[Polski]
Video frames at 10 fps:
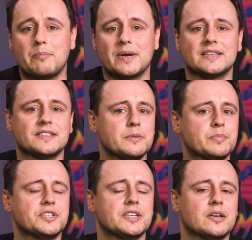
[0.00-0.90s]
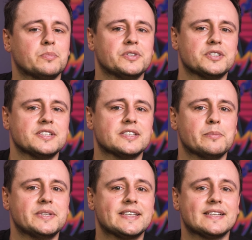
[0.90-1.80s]
Aparat nie posiada optycznej
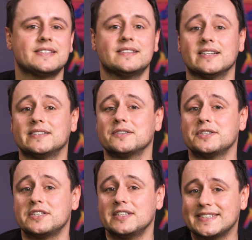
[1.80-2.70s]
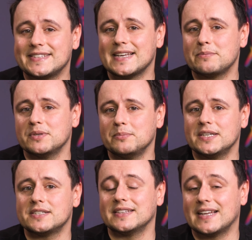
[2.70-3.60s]
stabilizacji, dlatego jeśli chcemy
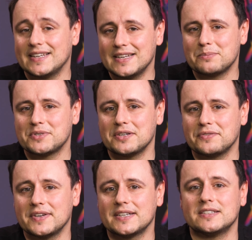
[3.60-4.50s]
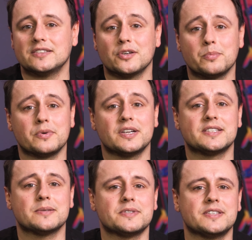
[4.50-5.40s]
mieć najlepsze efekty, to
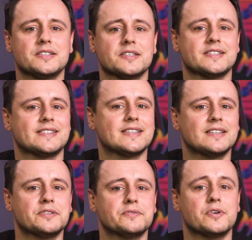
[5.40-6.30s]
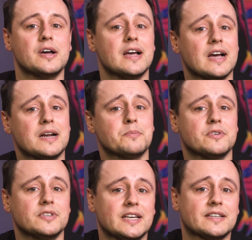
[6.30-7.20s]
polecam zdjęcia ze statywu,
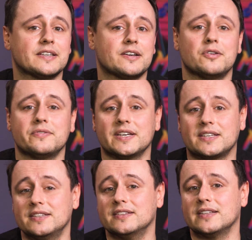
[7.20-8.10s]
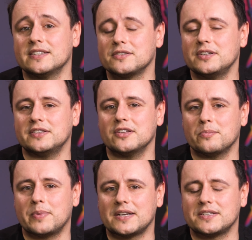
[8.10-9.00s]
albo jakiekolwiek inne solidne
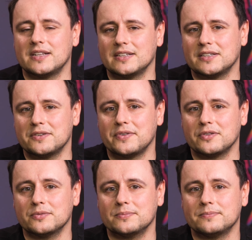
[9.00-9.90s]
oparcie dla telefonu.